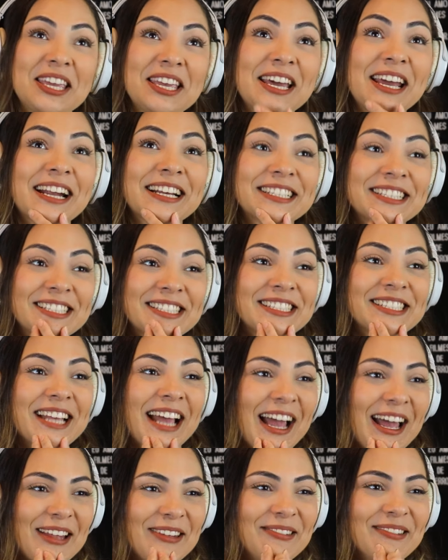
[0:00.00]

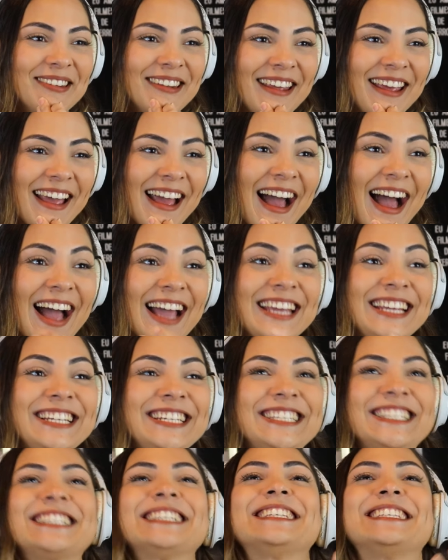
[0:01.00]
engraçado, né? A
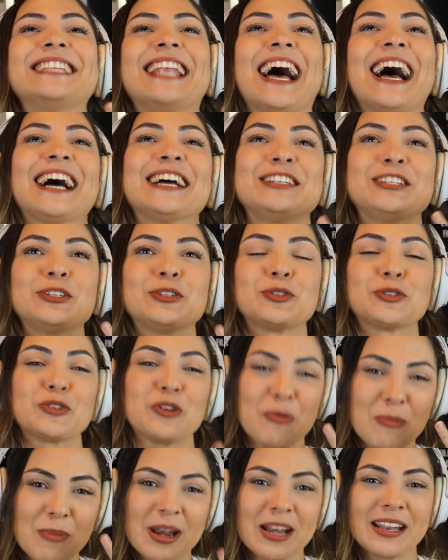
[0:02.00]
entidade
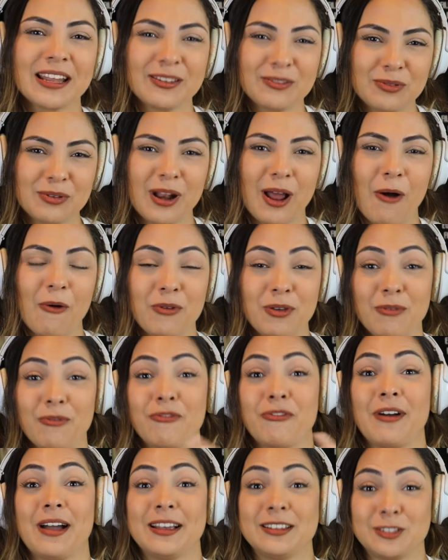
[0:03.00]
sobrenatural que
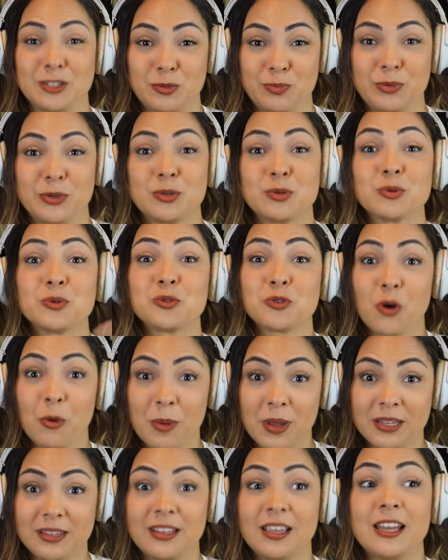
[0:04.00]
faz as pessoas
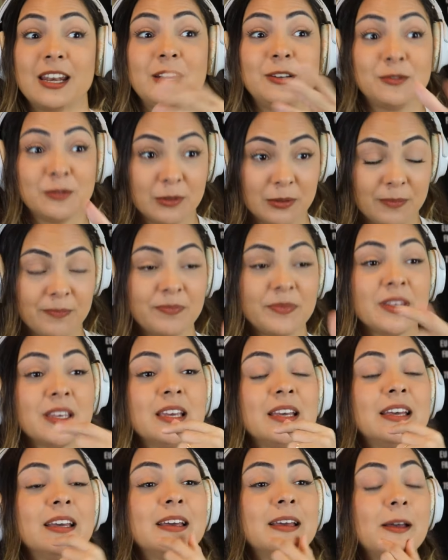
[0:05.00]
cometerem
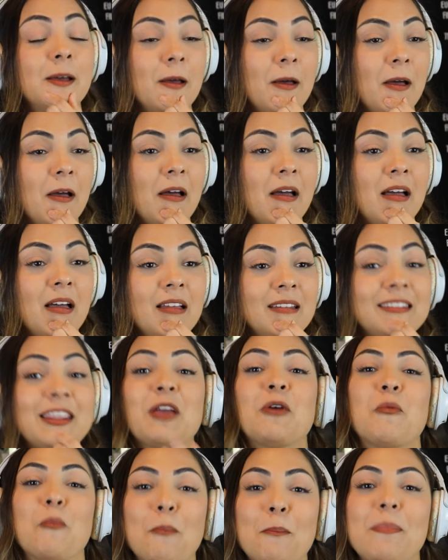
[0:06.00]

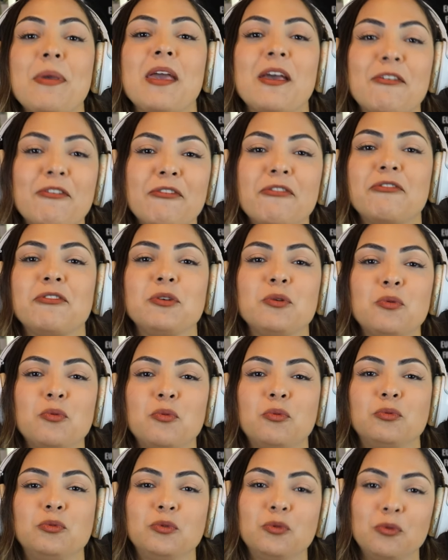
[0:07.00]
tem um
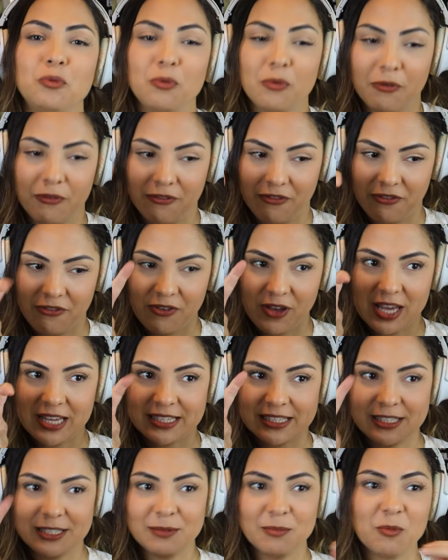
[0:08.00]
perfil no
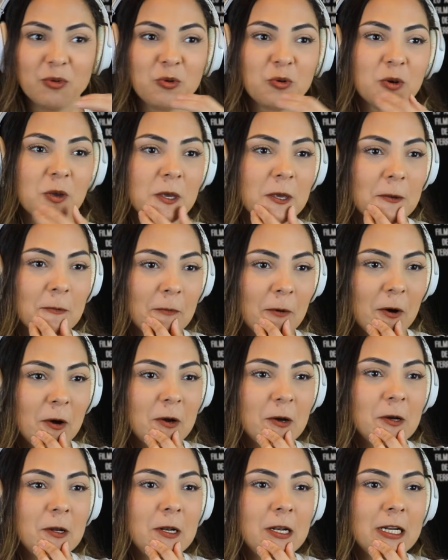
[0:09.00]
Facebook.
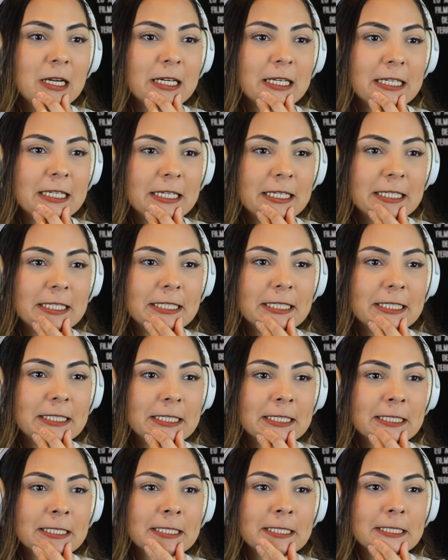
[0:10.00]
Olha que
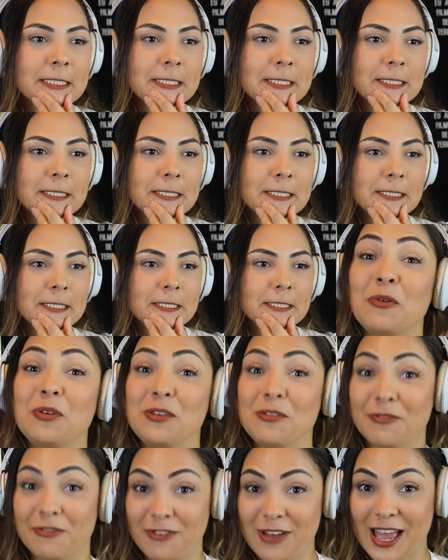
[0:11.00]
interessante. E ao
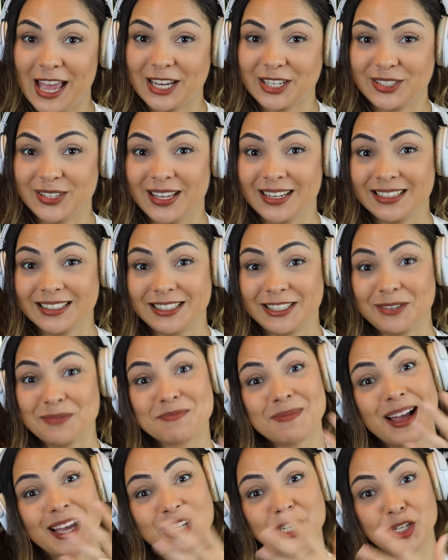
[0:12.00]
invés dela se
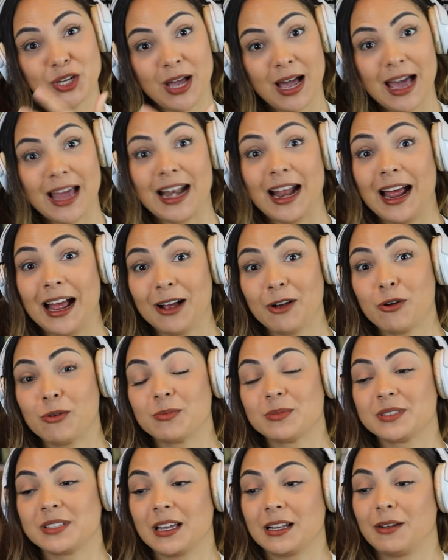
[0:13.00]
mascarar
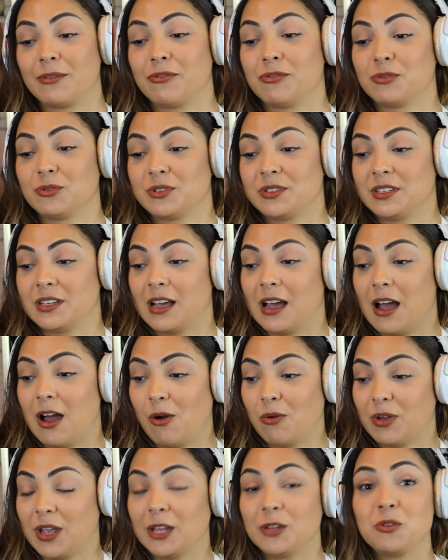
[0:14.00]
como se ela fosse
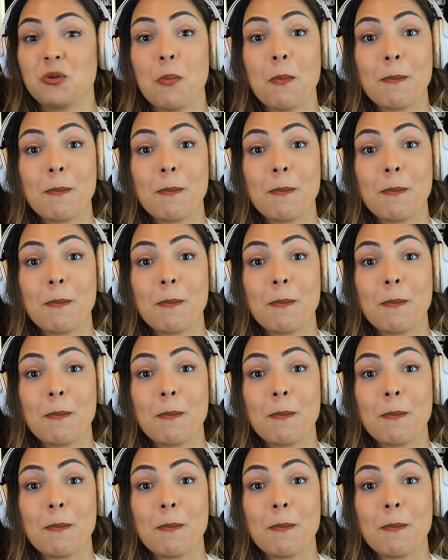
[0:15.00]
alguém do